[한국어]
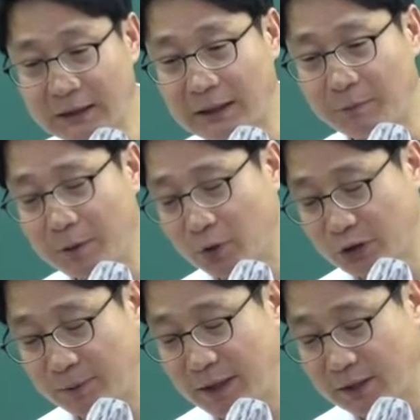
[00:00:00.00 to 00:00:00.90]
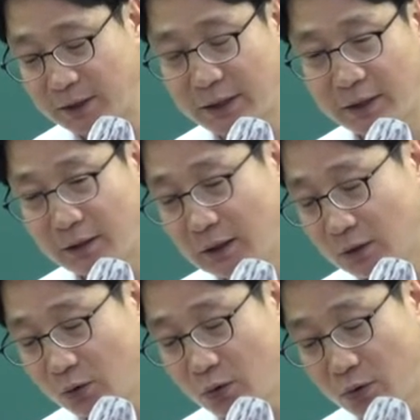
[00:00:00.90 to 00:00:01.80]
그다음에 뭐 지방세
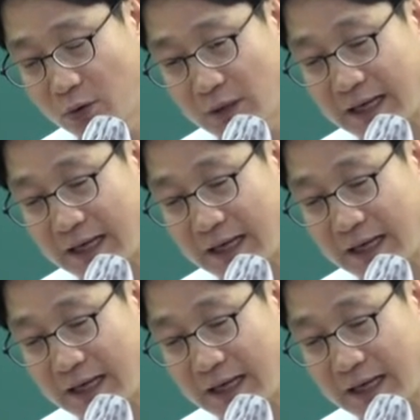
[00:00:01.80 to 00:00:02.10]
또